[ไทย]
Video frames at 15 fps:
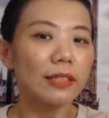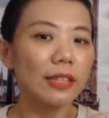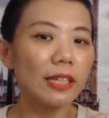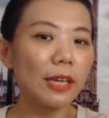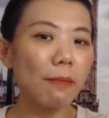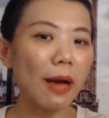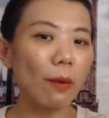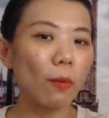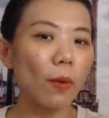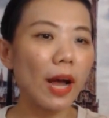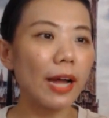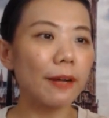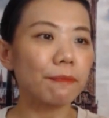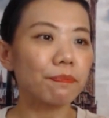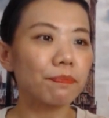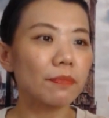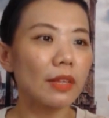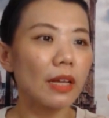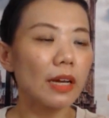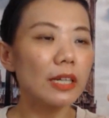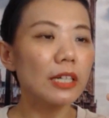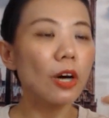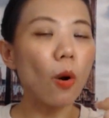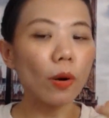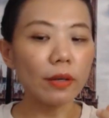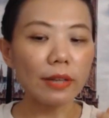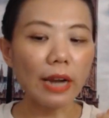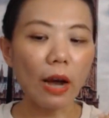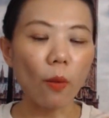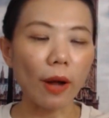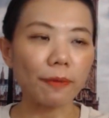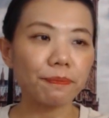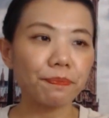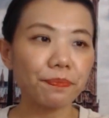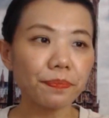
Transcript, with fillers: ที่แบบว่าคือคนเราอ่ะ